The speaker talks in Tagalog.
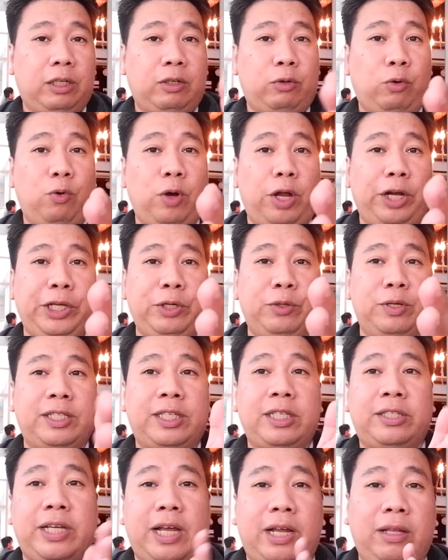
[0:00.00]
kung ano yung
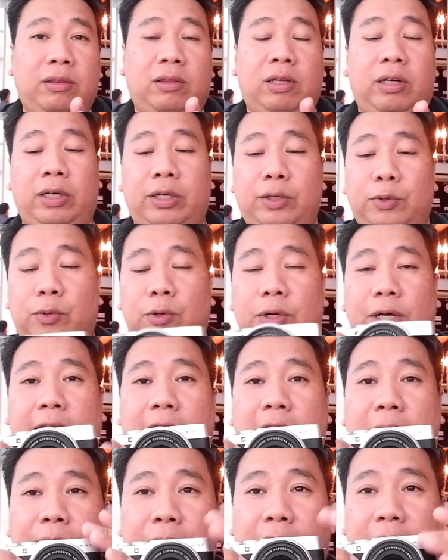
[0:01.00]
nasa center nung
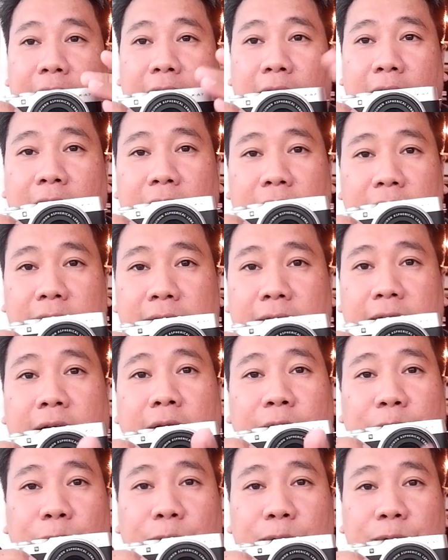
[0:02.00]
camera,
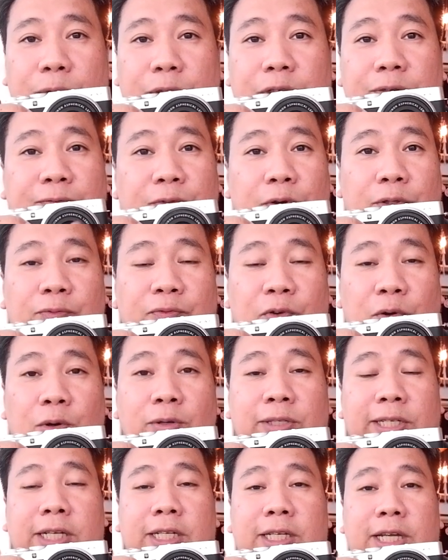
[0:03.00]
nakatutok yung
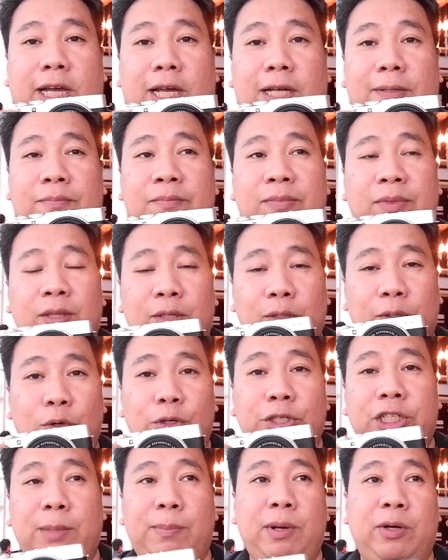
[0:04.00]
focusing niya,
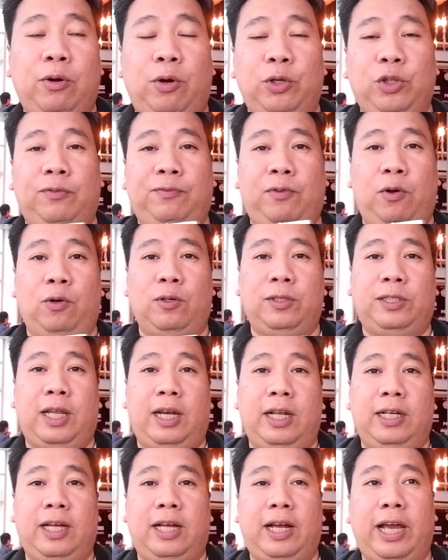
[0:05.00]
doon siya mag auto focus
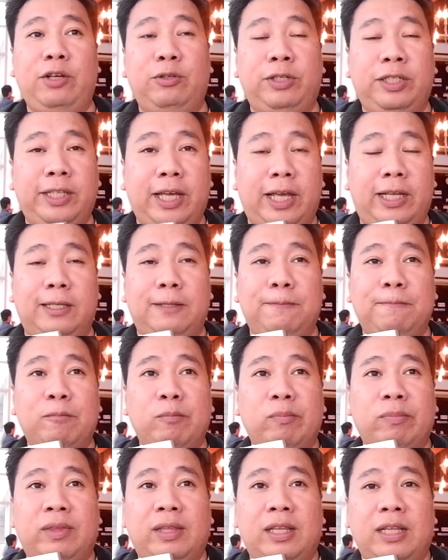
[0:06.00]
talaga. Ngayon si Ted,
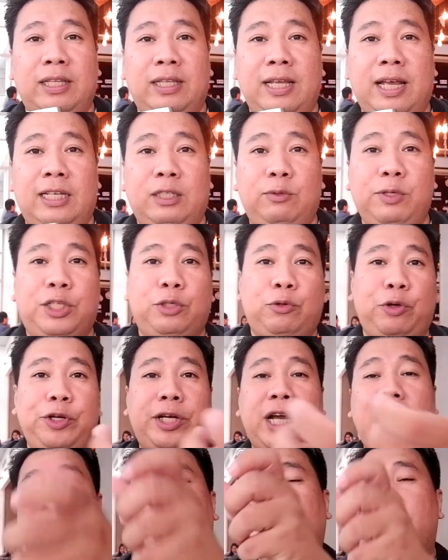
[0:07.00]
na-switch ko
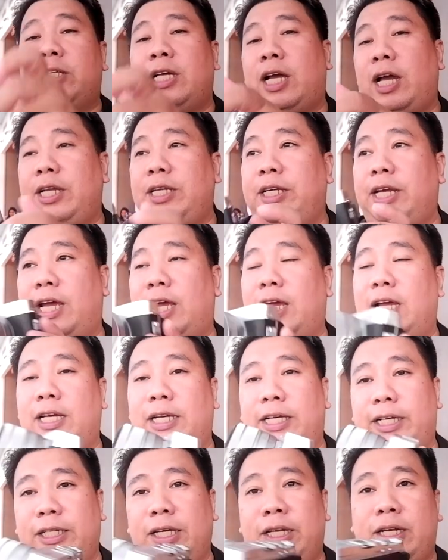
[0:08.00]
yung camera sa kanya,
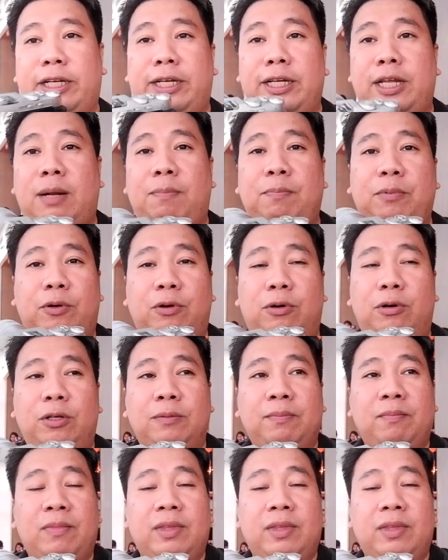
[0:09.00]
hinarap ko,